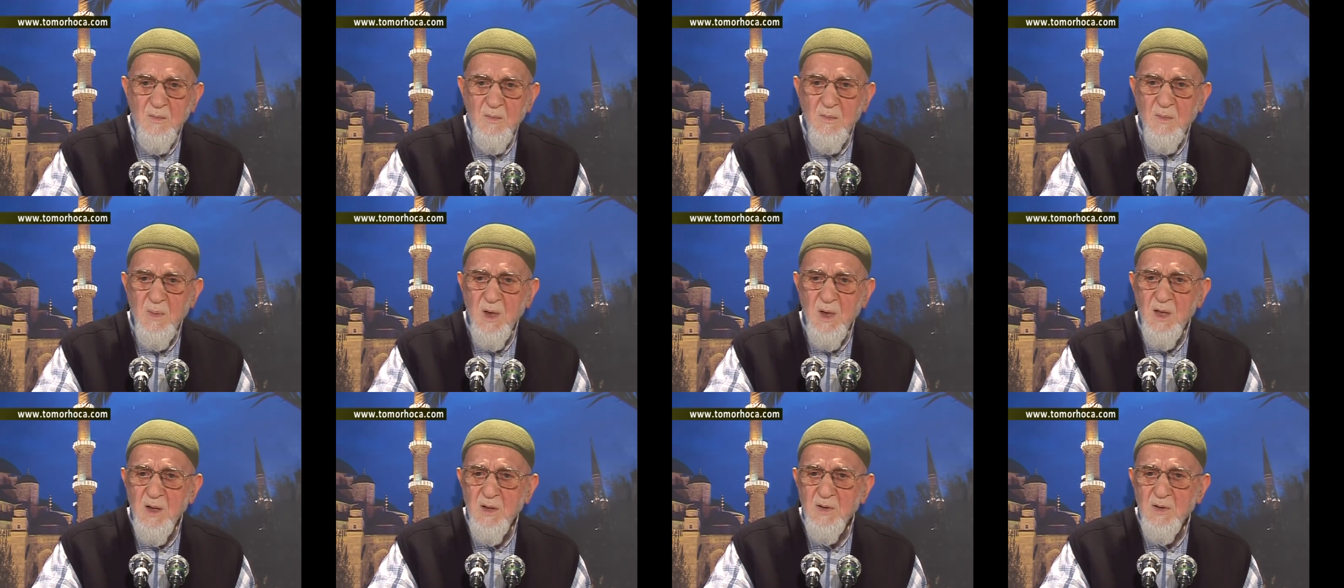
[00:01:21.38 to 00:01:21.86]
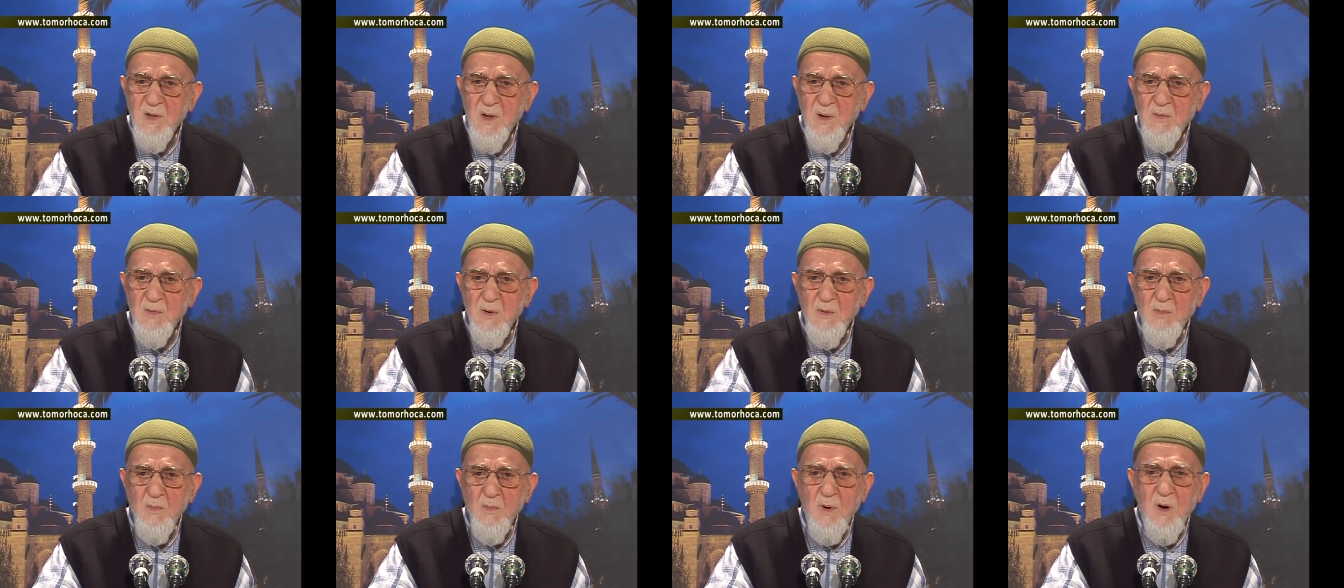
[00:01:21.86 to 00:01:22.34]
Meyhan
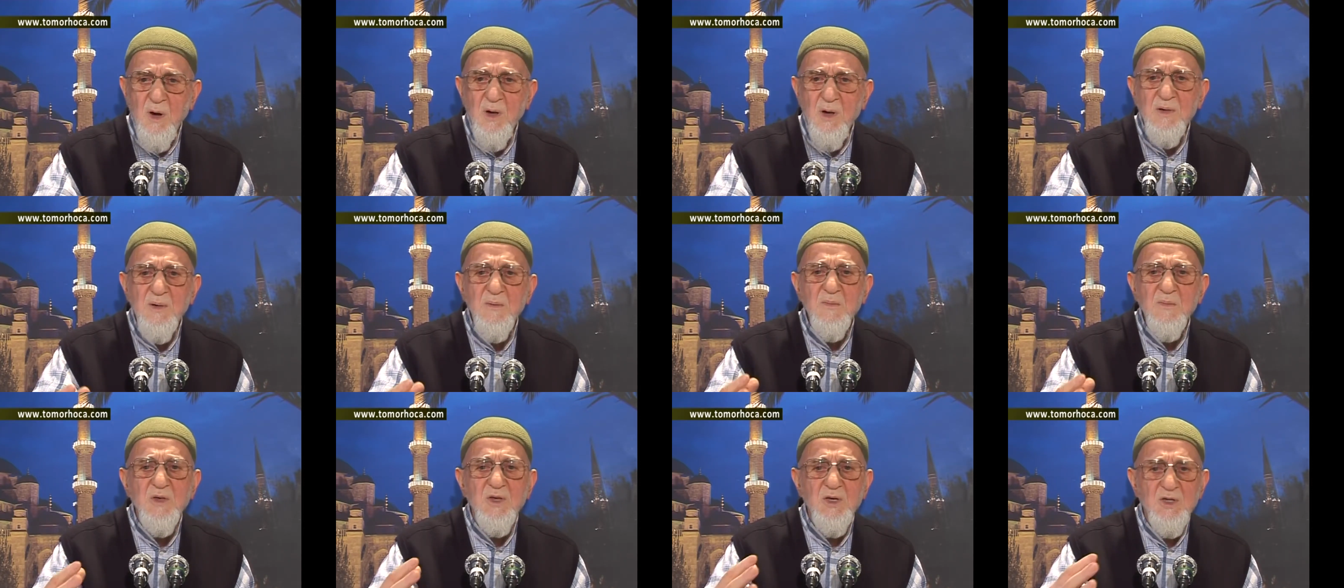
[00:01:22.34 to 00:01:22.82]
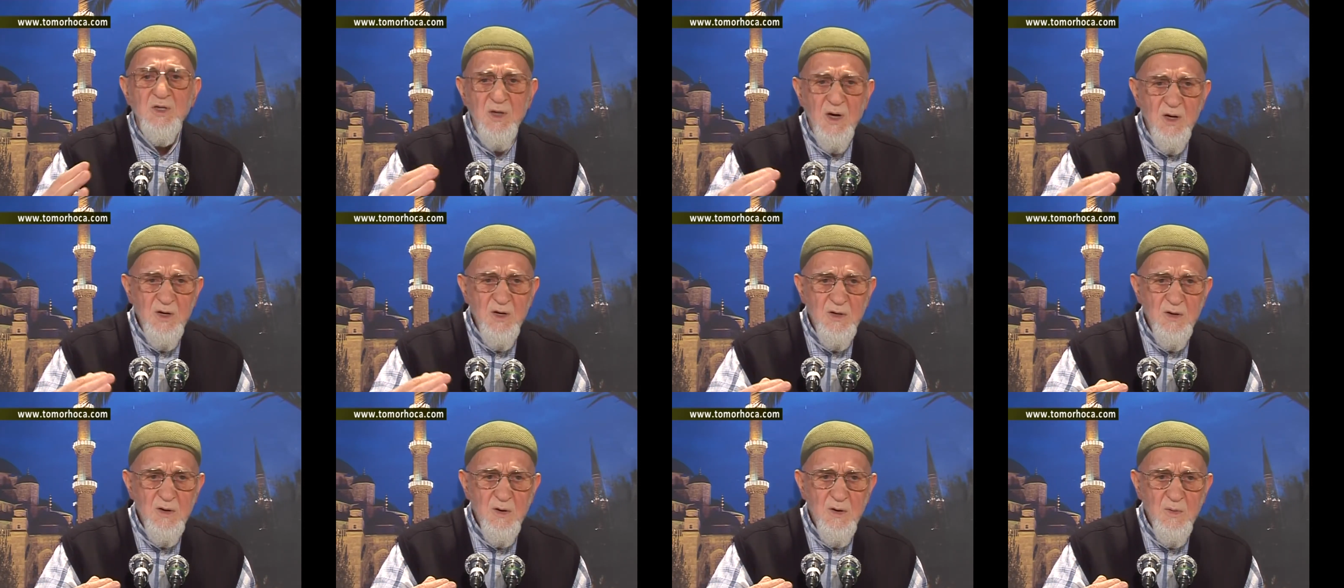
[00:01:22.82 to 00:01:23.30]
tabi muazzam
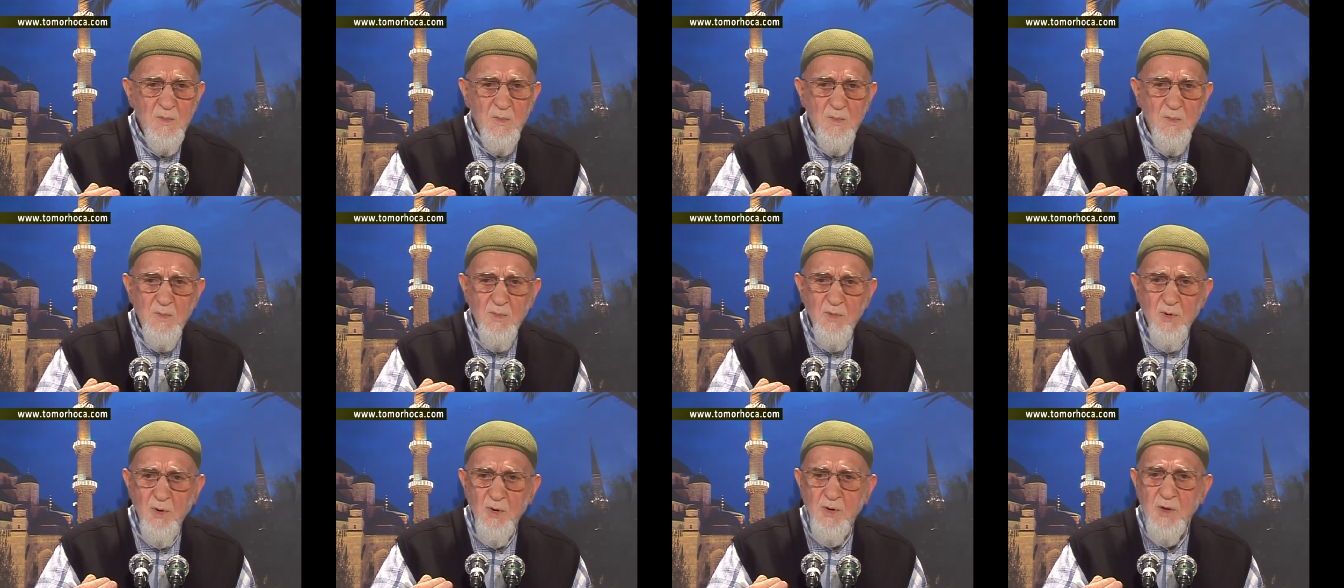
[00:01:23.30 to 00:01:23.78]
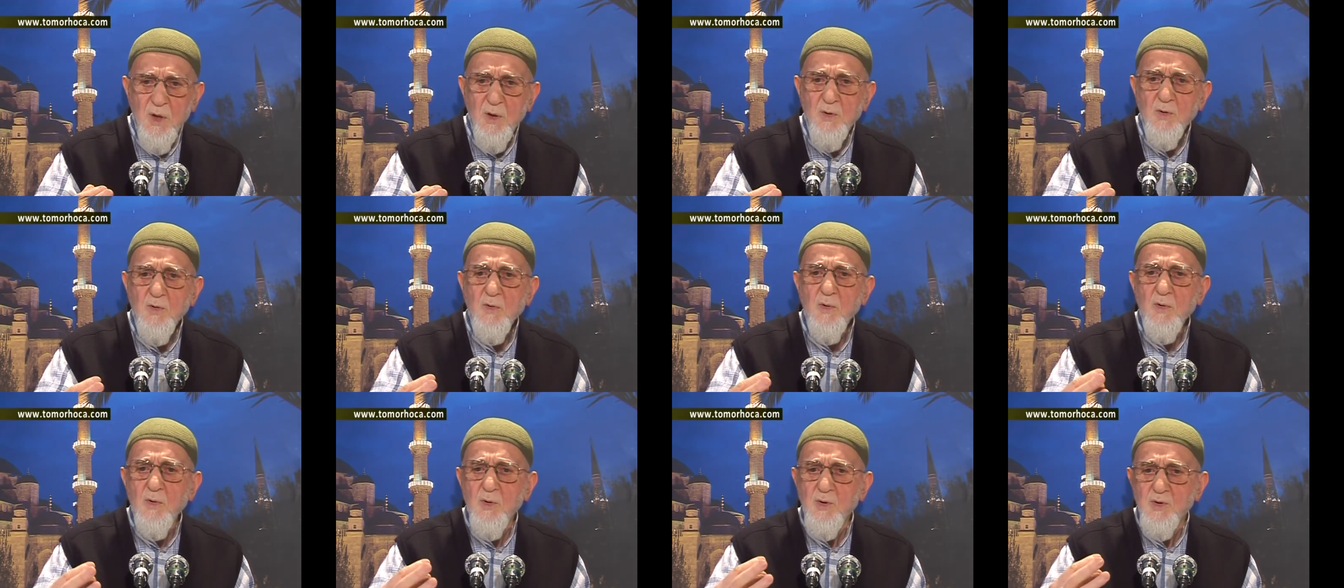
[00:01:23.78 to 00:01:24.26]
sıcak. Bu da
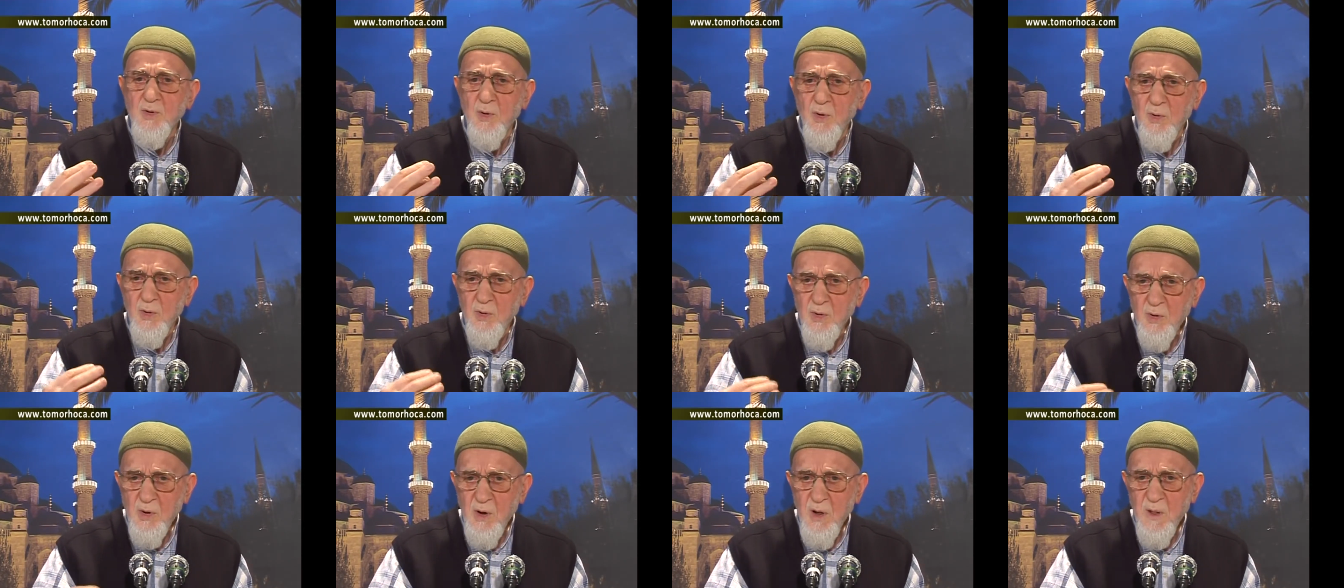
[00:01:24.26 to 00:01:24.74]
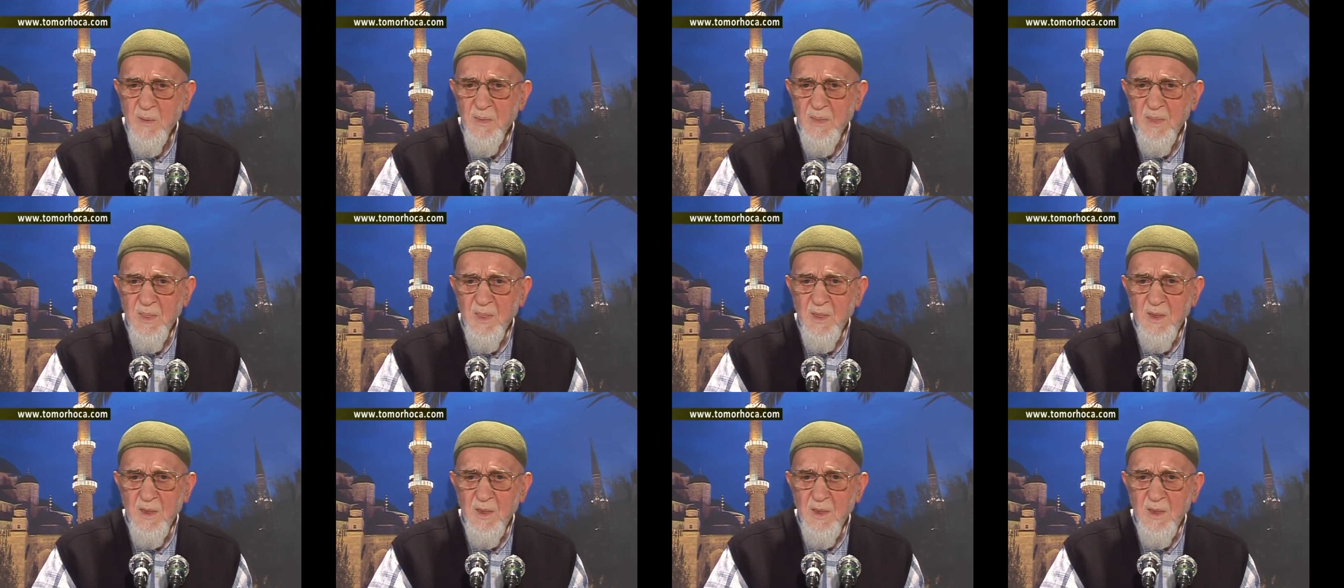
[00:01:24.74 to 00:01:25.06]
günüz oluyor.